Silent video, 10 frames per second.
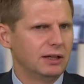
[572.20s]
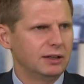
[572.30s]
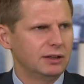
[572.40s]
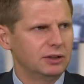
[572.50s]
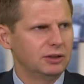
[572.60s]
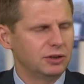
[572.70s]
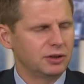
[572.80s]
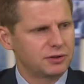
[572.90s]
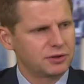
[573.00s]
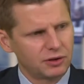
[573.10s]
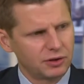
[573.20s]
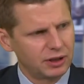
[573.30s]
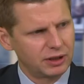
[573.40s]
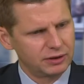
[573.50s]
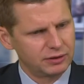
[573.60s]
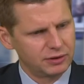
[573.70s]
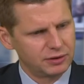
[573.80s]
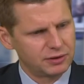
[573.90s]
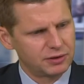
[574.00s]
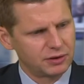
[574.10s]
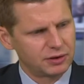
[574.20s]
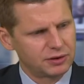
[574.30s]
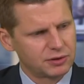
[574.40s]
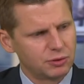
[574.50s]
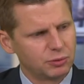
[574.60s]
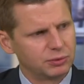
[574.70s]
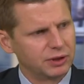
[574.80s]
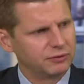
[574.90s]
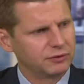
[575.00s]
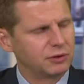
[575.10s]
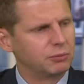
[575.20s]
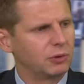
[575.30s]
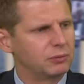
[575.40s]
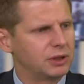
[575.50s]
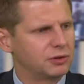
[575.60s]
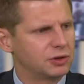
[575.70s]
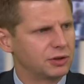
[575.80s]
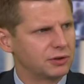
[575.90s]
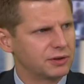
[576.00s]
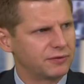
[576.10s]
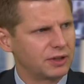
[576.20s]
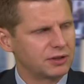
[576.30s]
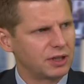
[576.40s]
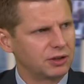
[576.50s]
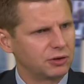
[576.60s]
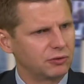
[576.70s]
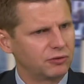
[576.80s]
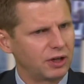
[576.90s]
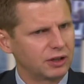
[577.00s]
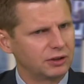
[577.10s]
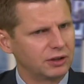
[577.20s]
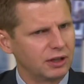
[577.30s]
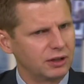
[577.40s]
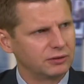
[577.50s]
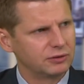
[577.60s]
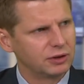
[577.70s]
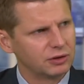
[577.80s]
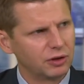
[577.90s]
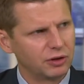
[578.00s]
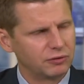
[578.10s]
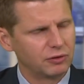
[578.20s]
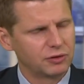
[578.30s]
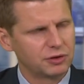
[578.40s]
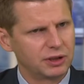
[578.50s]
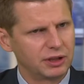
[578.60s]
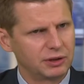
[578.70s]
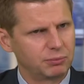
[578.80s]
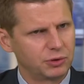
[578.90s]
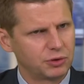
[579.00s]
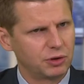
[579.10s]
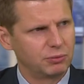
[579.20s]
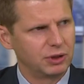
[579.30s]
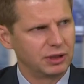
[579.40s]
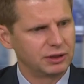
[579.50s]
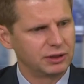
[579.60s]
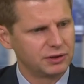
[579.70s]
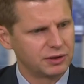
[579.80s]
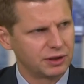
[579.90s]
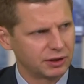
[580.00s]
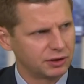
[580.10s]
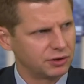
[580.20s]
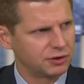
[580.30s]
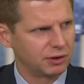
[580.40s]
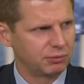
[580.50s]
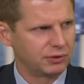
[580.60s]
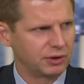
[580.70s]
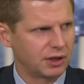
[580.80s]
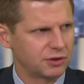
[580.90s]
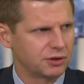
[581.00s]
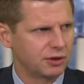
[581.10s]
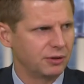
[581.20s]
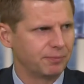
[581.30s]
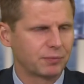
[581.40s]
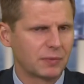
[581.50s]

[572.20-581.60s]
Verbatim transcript: e, to jest, trochę, to jest trochę zgubne w tym momencie zwracanie uwagi na tylko i wyłącznie na te poziomy analizy technicznej, ponieważ no,